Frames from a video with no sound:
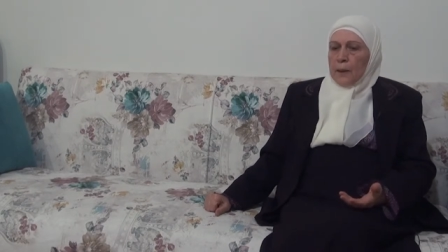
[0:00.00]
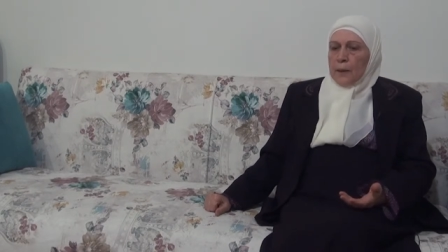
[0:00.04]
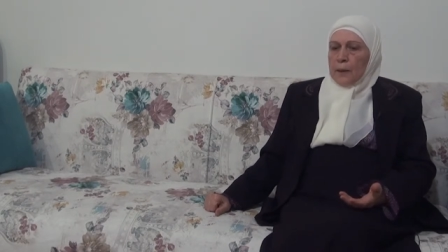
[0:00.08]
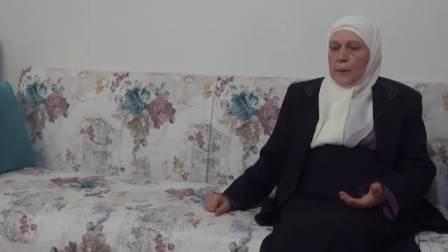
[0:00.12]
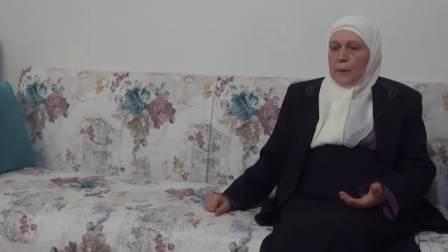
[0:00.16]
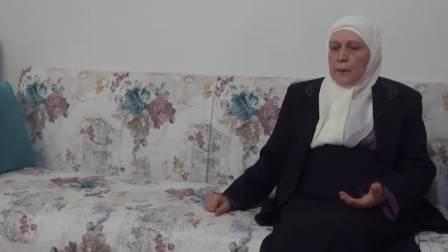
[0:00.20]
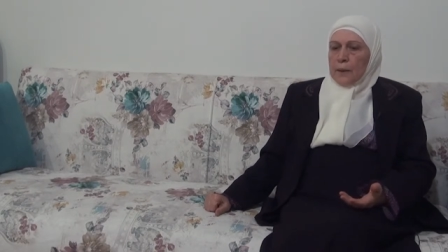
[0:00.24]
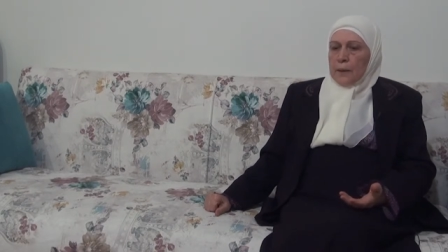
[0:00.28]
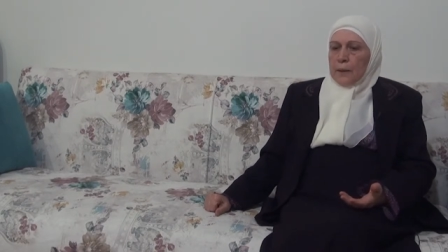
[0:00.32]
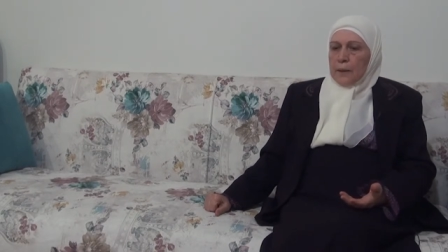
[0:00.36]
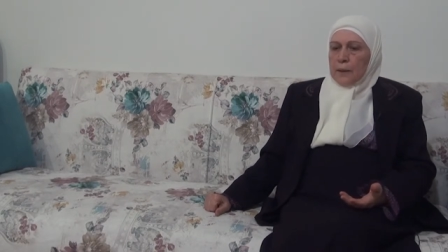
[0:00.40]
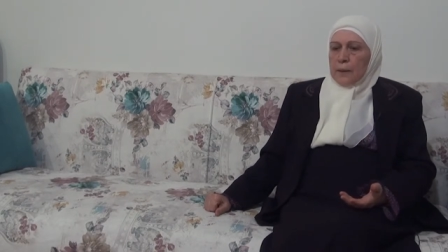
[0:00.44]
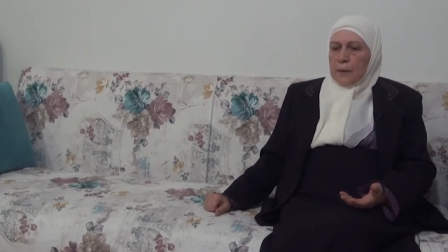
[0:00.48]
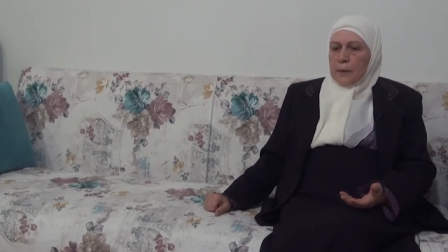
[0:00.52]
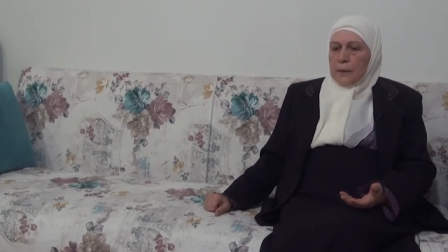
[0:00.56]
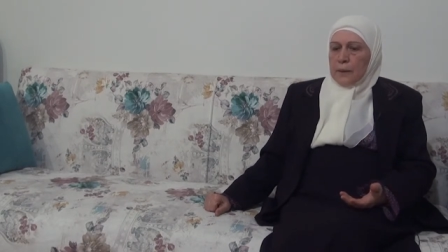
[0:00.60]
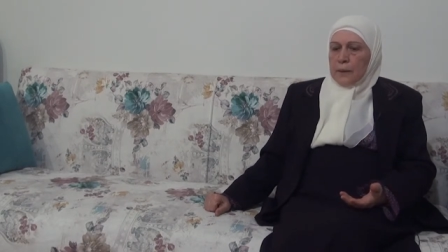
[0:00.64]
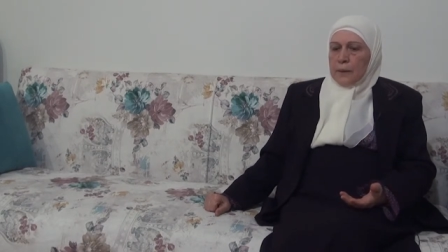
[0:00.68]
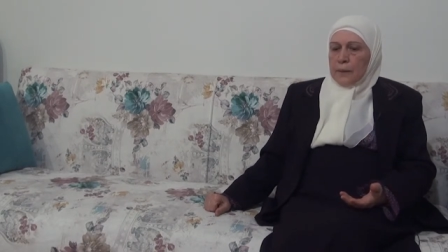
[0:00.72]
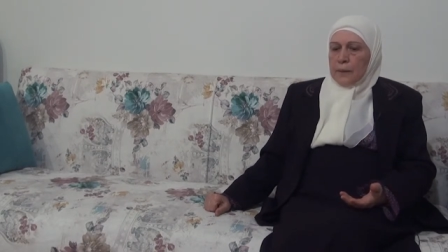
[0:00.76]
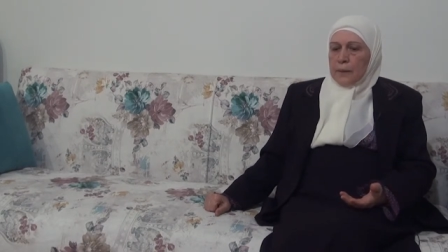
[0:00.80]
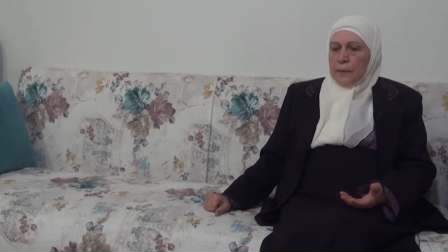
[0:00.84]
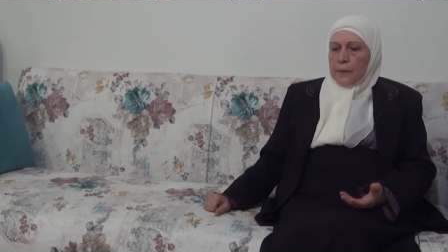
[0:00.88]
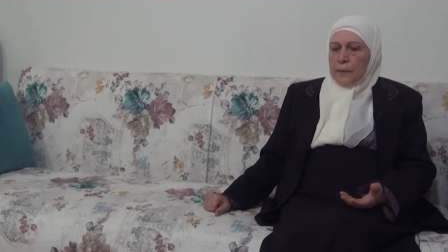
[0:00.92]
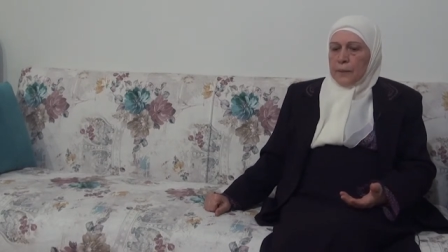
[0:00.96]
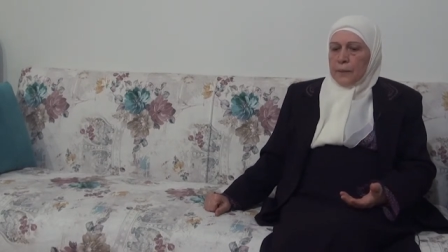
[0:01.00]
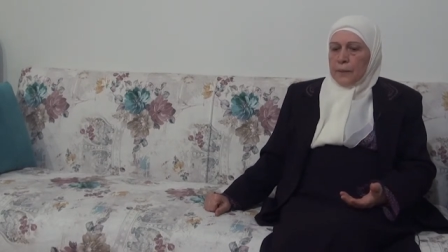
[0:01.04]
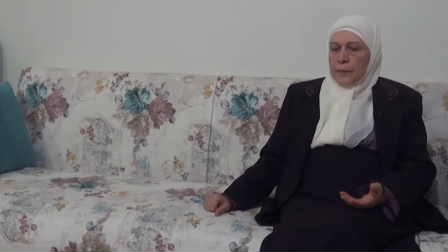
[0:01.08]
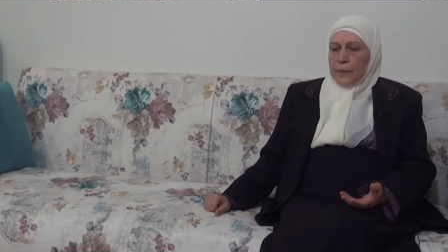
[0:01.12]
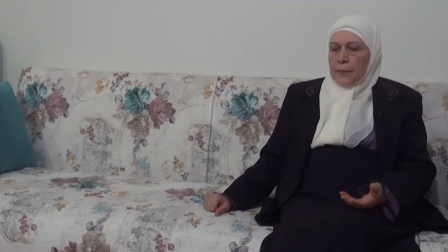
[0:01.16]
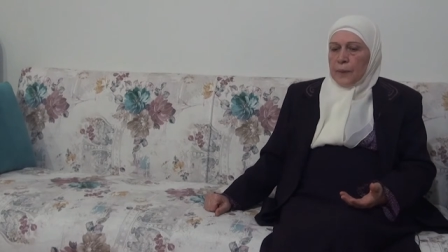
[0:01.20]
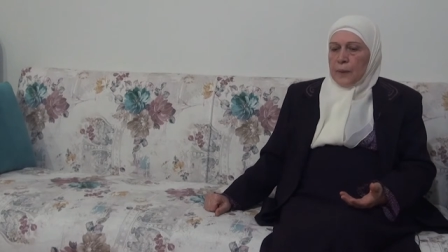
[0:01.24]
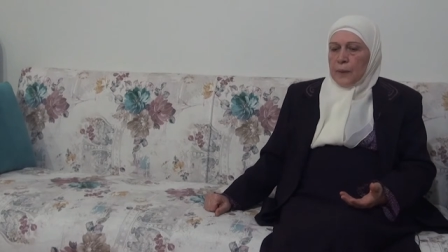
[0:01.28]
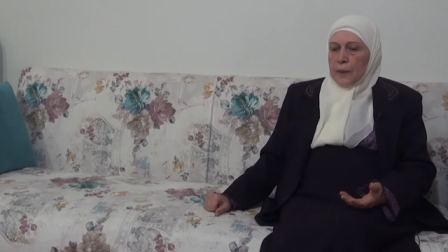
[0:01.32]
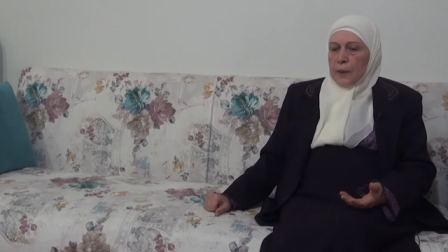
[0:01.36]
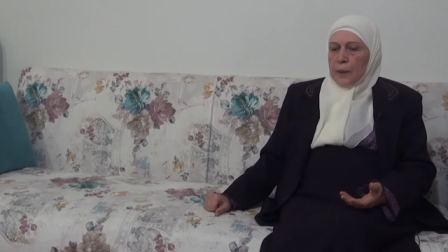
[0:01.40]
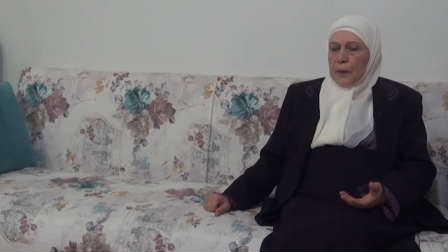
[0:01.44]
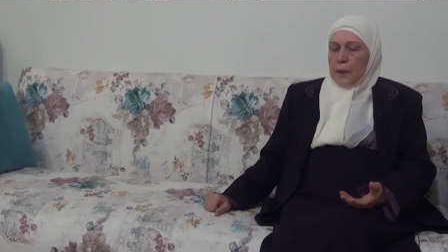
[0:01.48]
آه،
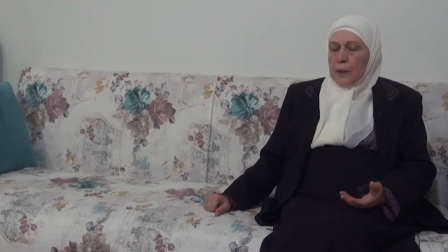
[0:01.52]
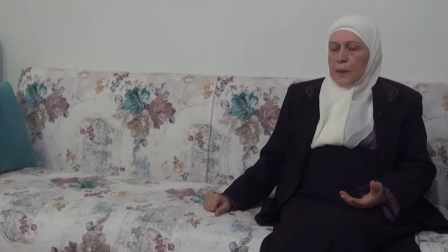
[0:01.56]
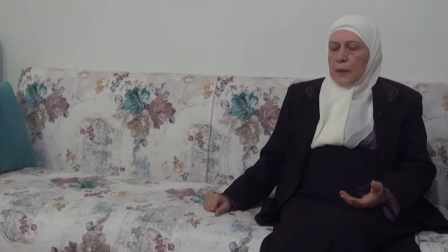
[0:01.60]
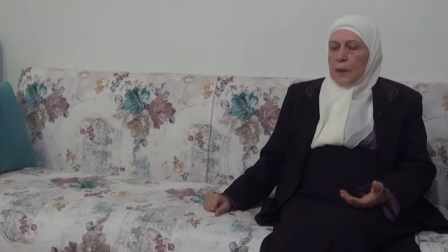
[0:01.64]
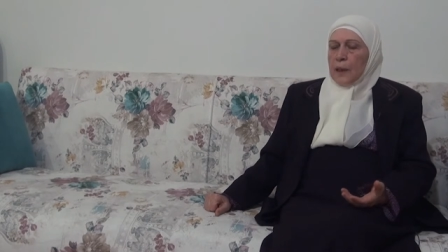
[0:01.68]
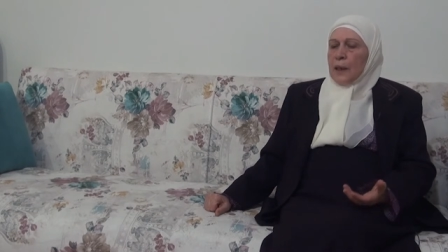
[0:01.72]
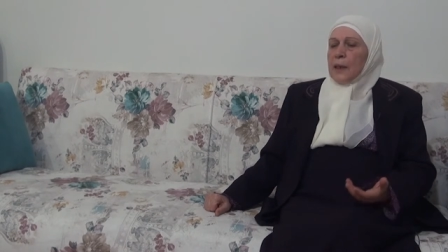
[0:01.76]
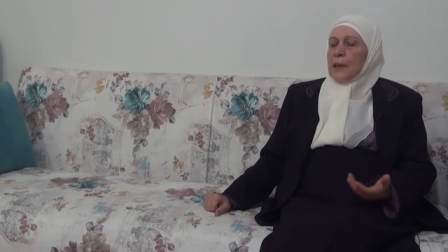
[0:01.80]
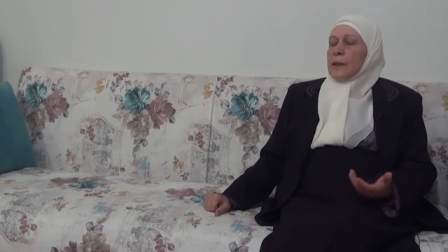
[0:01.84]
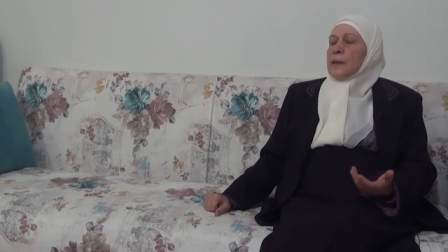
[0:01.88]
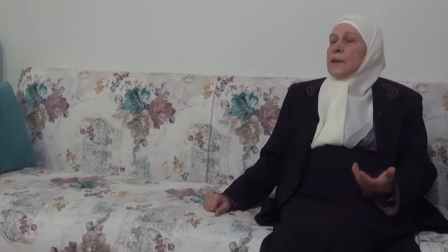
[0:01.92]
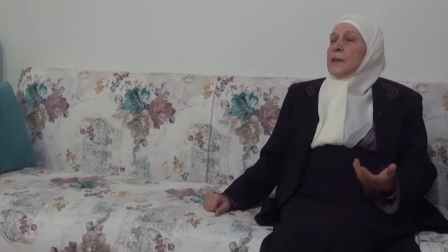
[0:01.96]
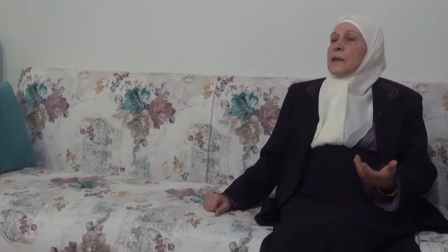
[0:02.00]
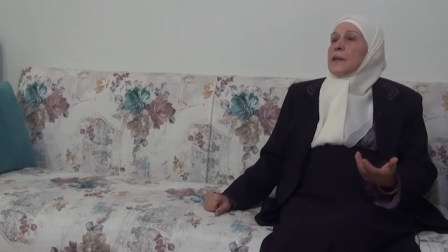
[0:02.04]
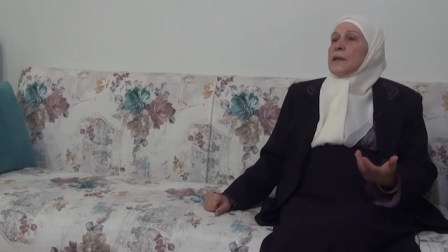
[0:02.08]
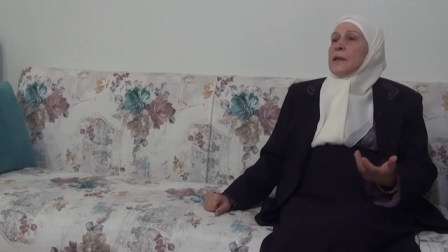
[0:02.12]
رن